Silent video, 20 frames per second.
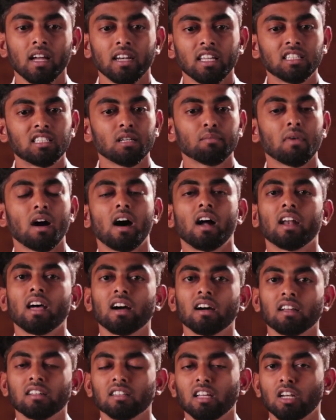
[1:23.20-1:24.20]
நிச்சயமாக
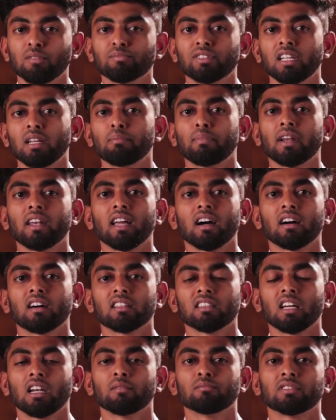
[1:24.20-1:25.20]
ஆணாக இருந்தாலும் சரி பெண்ணாக
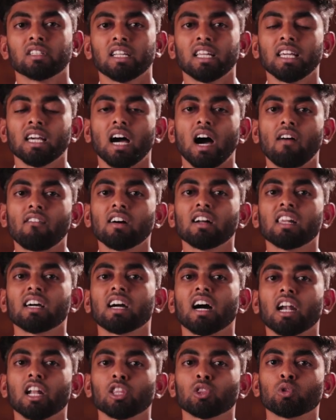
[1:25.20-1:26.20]
இருந்தாலும் சரி
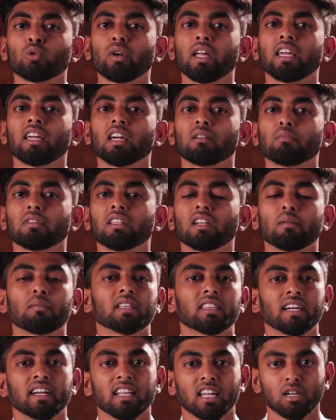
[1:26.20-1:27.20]
அவங்களுக்கான துணை என்பது
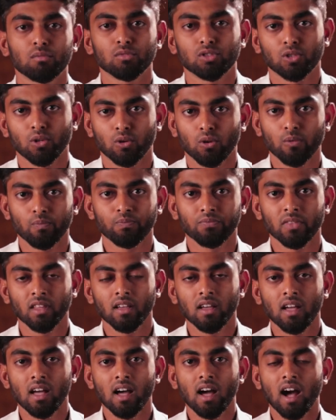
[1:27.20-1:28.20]
நம்ம தேட ஆரம்பிச்சிடறோம்
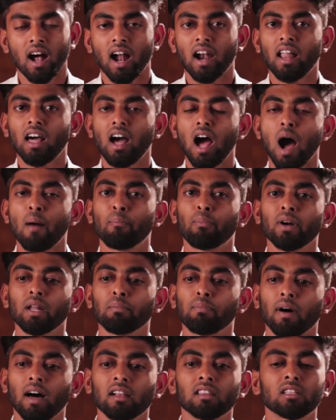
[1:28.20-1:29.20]
ஆனால் அப்படி
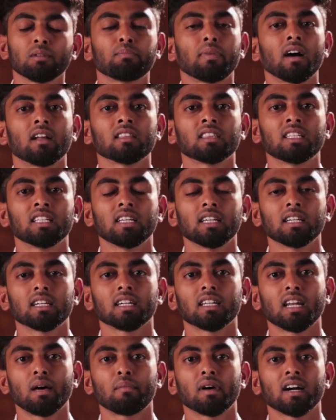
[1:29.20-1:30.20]
பார்த்து பார்த்து
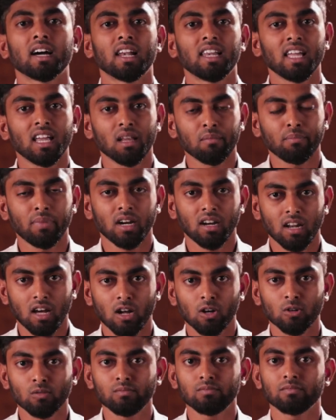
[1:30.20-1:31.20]
நம்ம கல்யாணம்
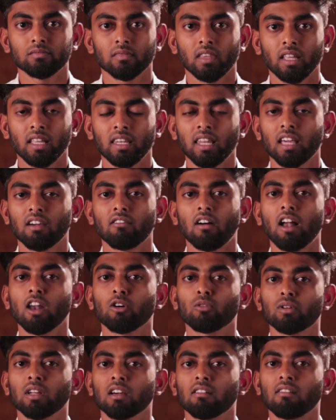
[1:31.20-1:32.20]
பண்ணாலும் இன்றைக்கி
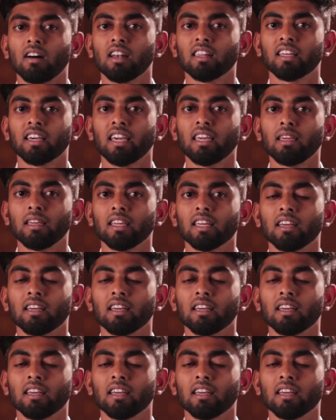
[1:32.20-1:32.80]
வாழக்கூடிய வாழ்க்கை